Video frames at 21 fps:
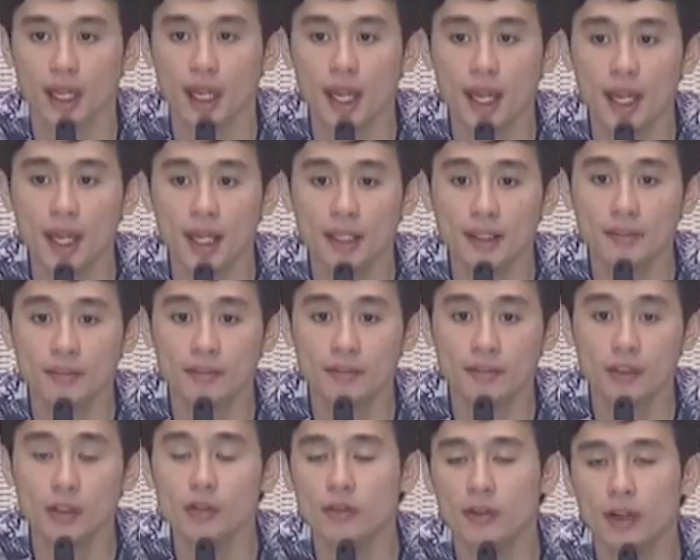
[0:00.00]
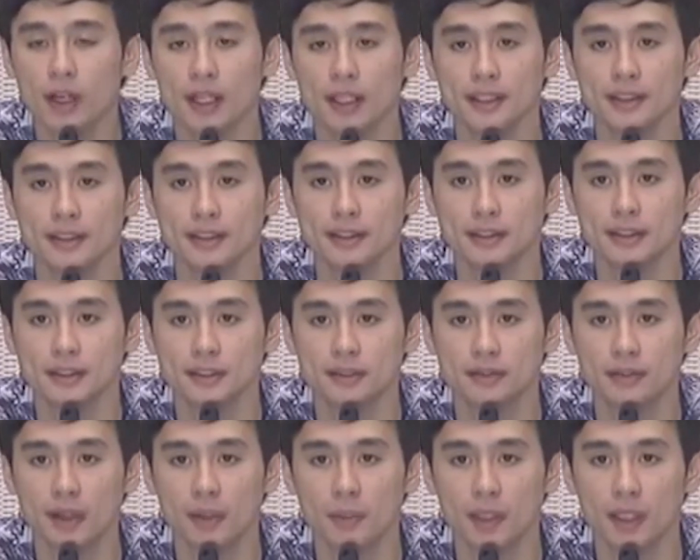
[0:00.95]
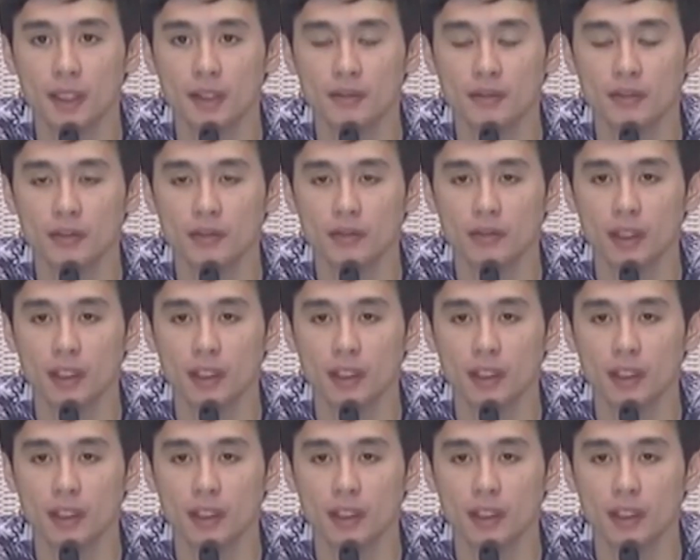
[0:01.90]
And few friends. Family and few